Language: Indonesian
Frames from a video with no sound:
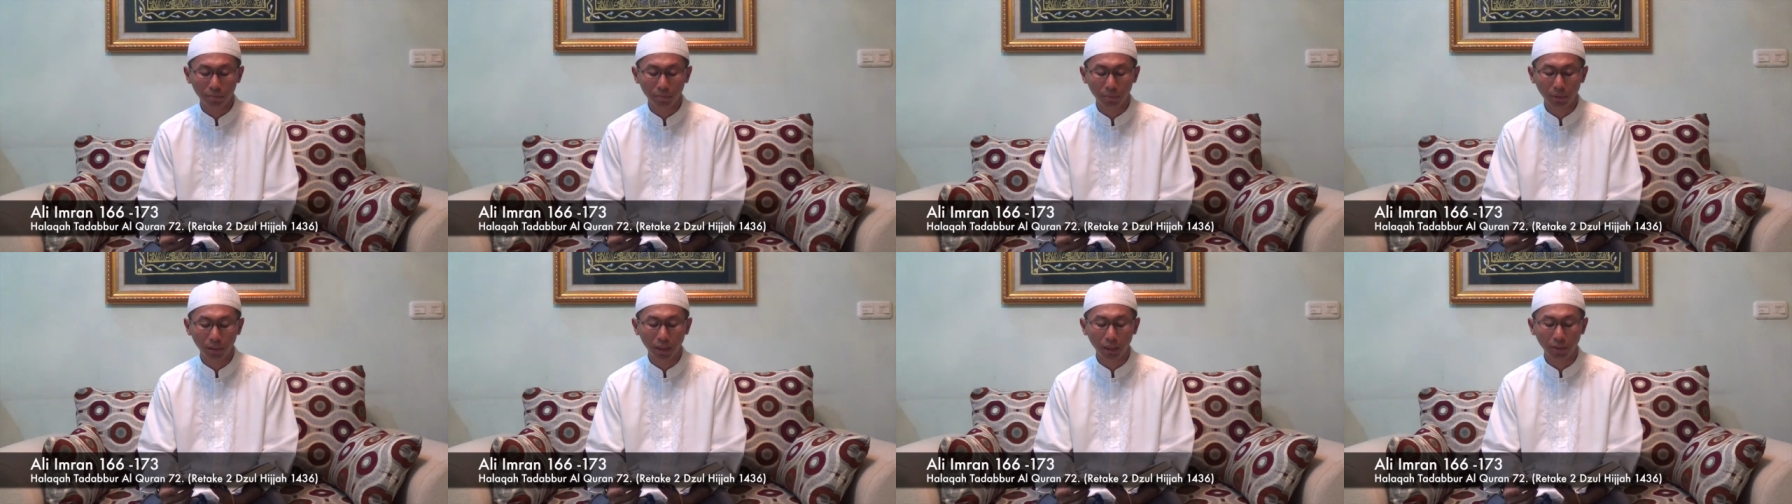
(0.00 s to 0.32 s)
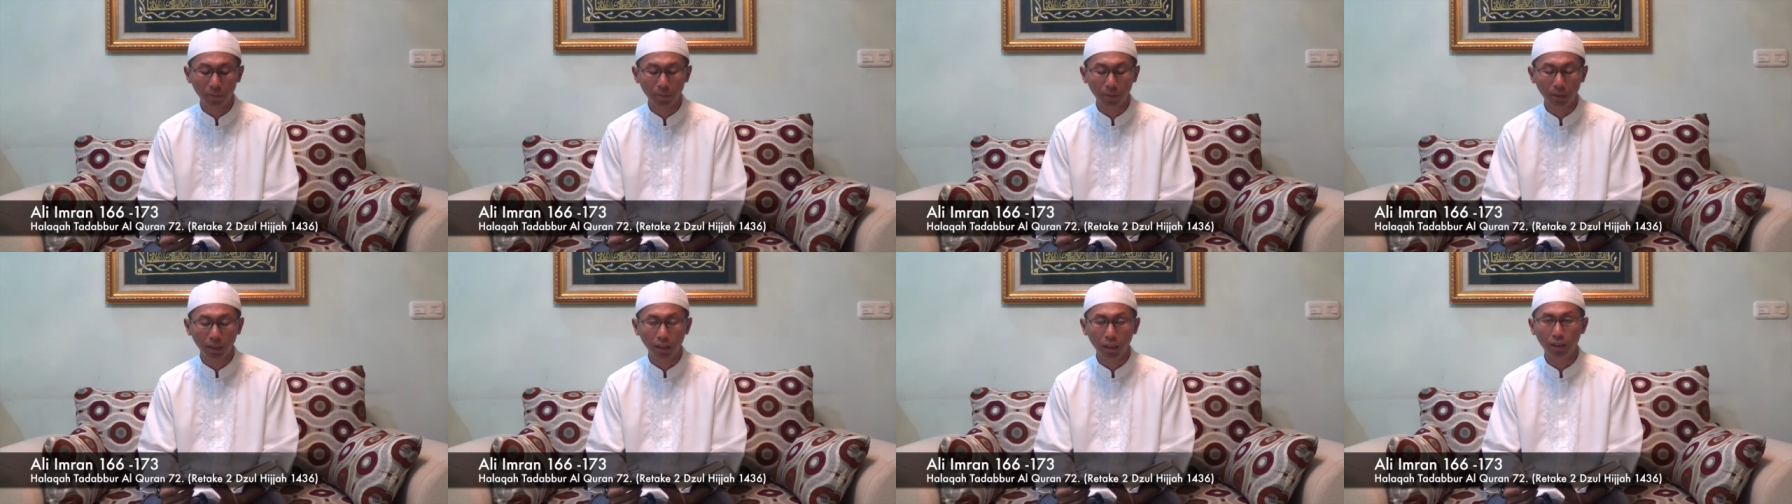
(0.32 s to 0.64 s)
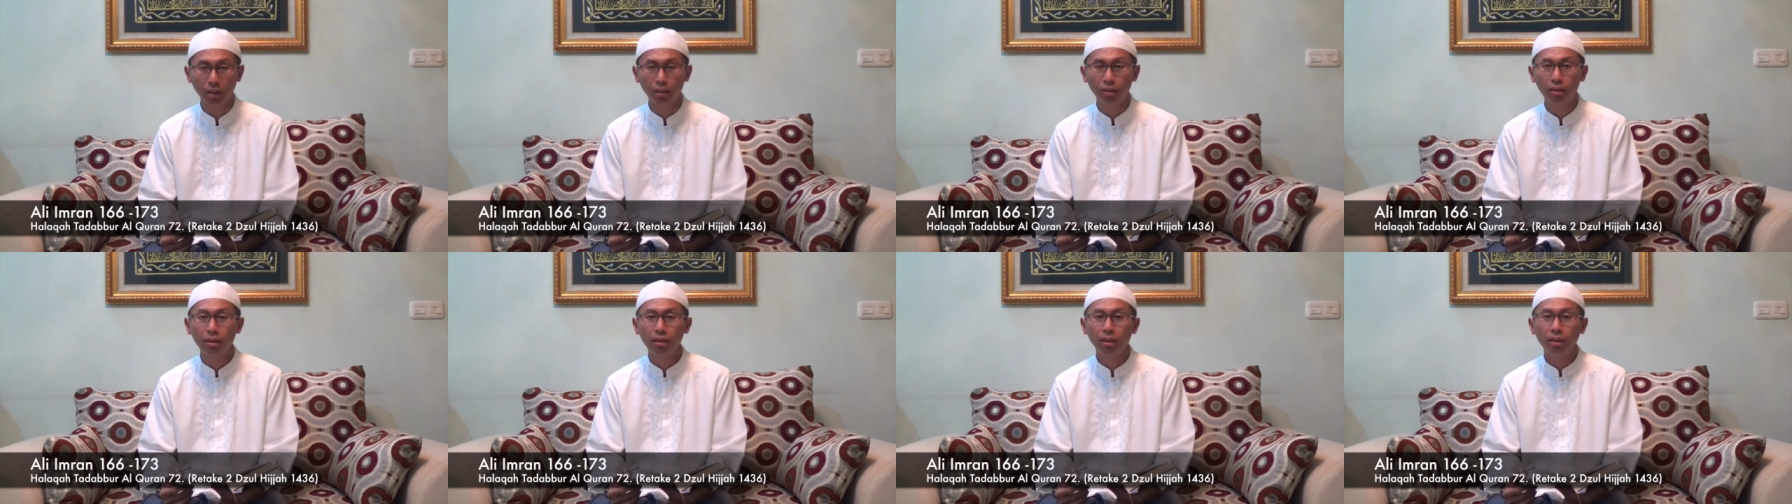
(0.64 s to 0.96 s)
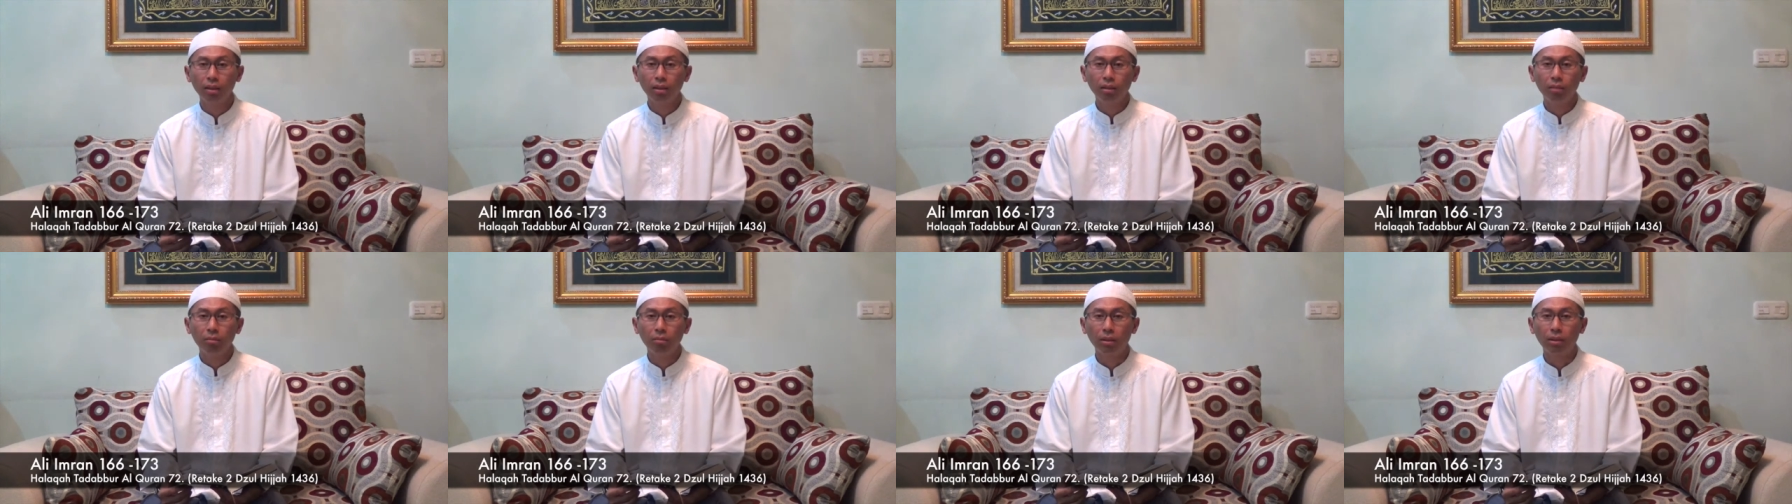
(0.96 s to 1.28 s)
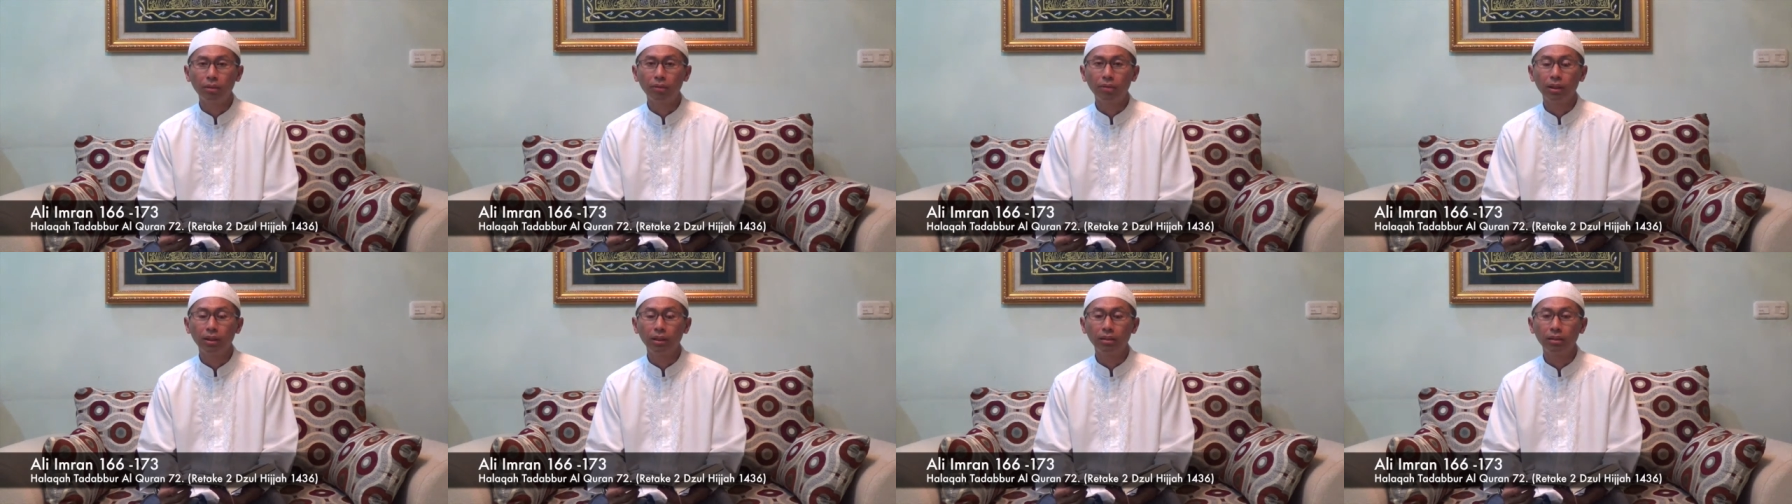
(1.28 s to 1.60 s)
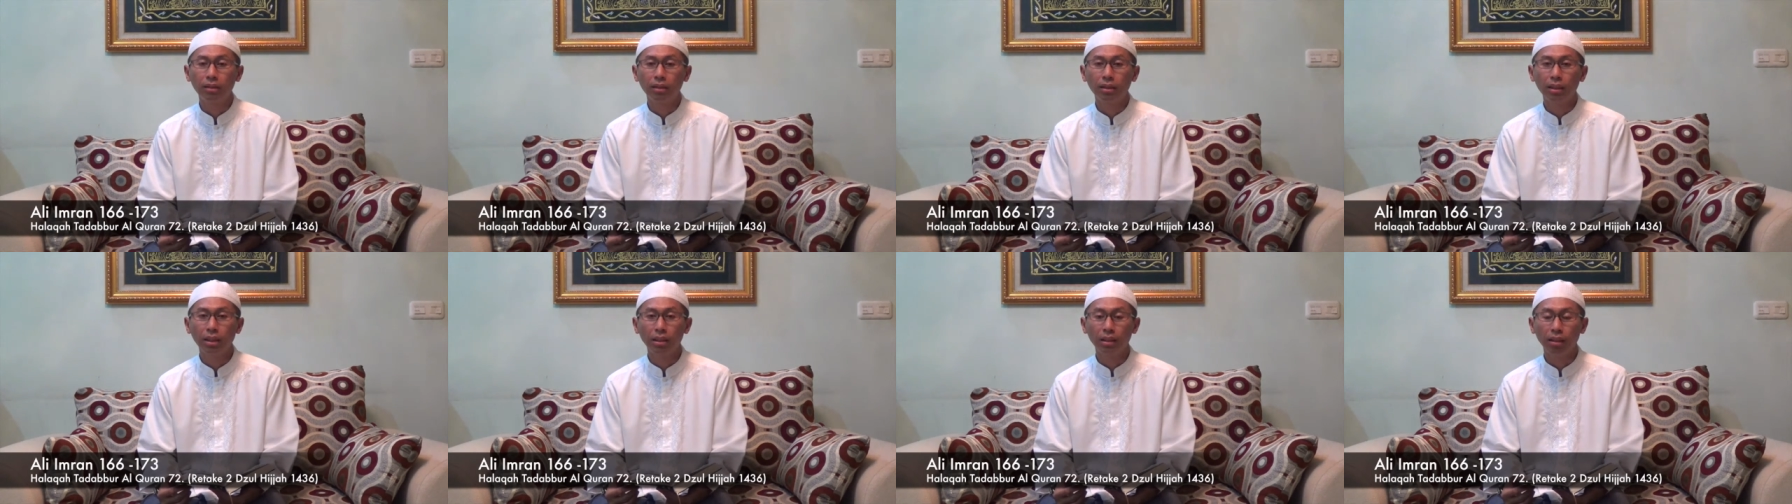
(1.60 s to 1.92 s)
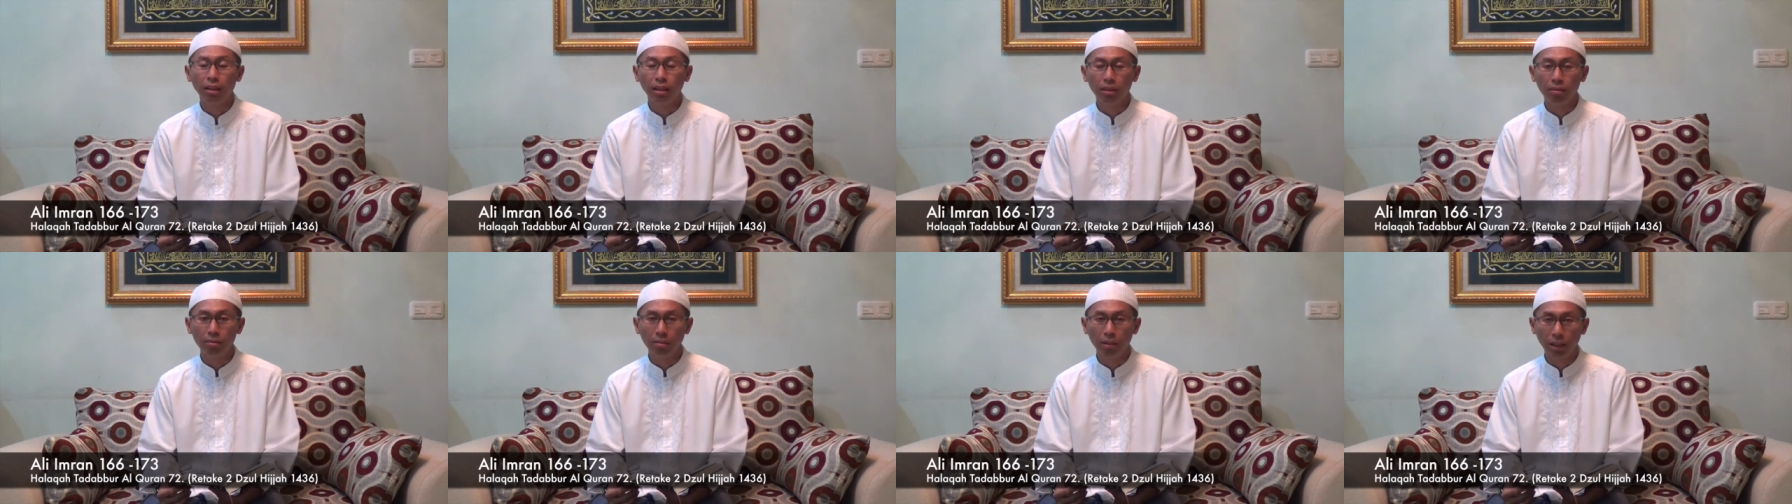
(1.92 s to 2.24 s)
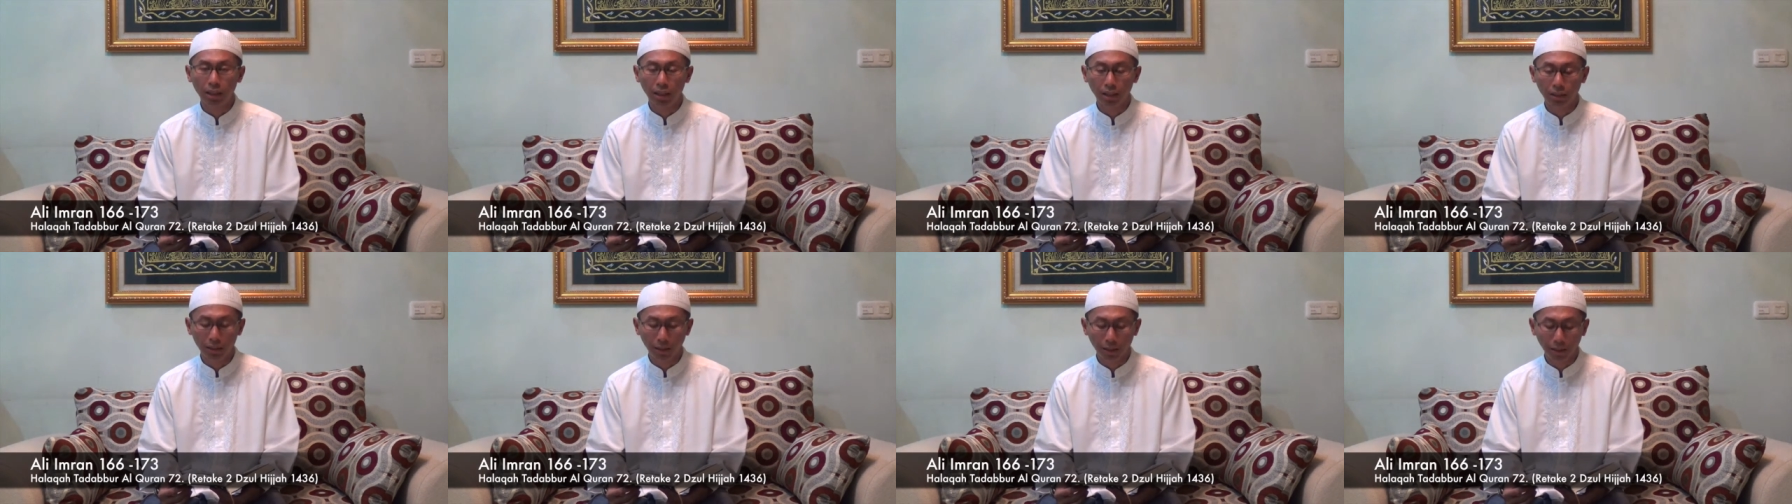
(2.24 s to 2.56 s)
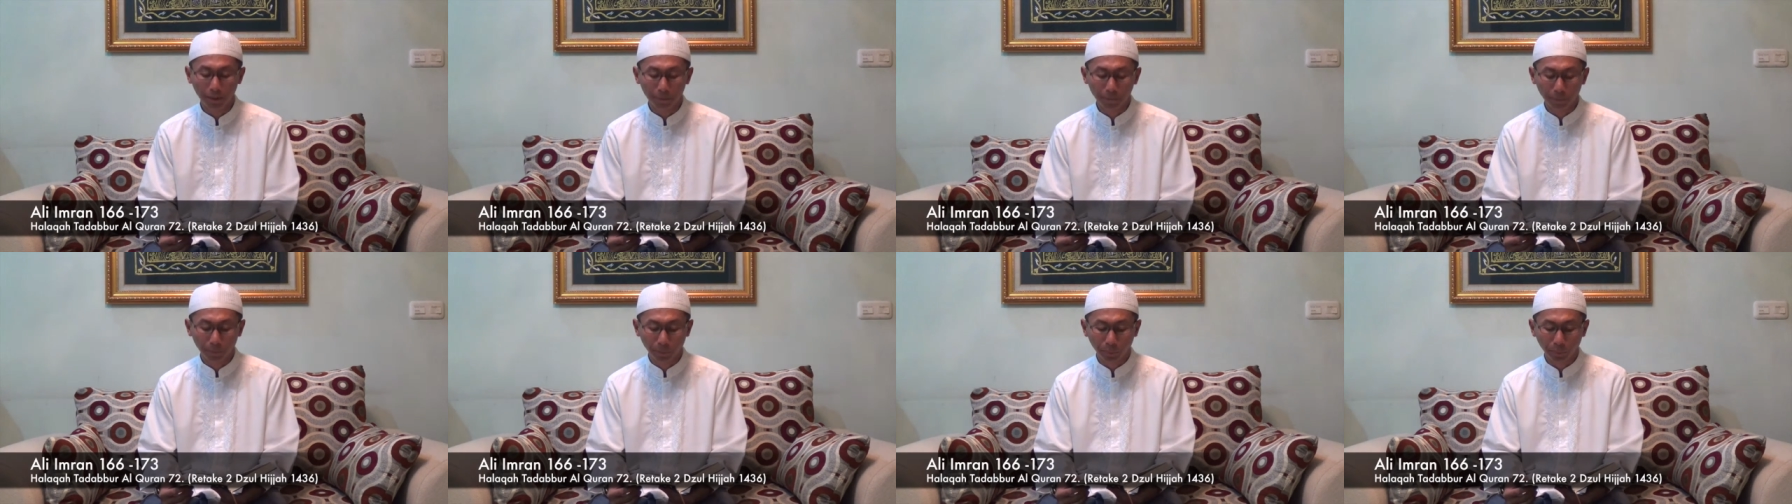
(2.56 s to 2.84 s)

benar-benar merefleksikan keimanannya.